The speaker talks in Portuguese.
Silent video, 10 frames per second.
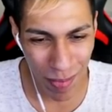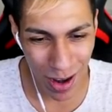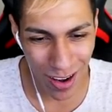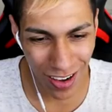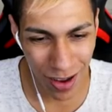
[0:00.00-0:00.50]
é o melhor
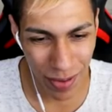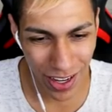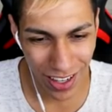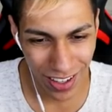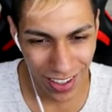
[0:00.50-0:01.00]
eu esqueci lugar
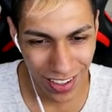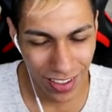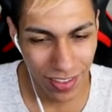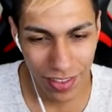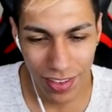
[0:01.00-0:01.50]
que na minha
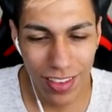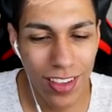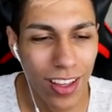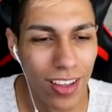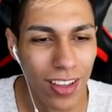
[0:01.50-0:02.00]
também
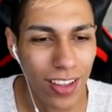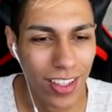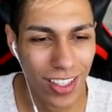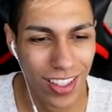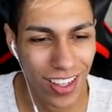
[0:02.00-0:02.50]
tem.
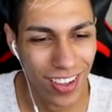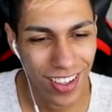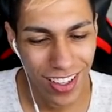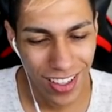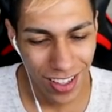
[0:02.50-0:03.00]
Ah, então, velho.
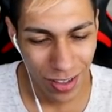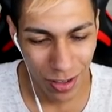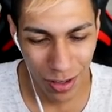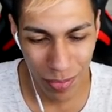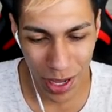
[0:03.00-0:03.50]
O
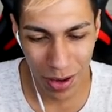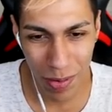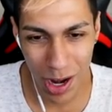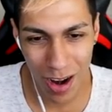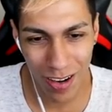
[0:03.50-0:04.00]
meio é o
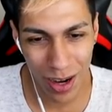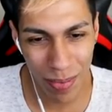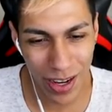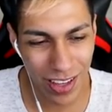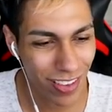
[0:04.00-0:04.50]
melhor lugar
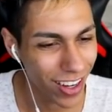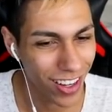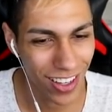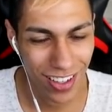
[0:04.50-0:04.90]
pra ir, velho.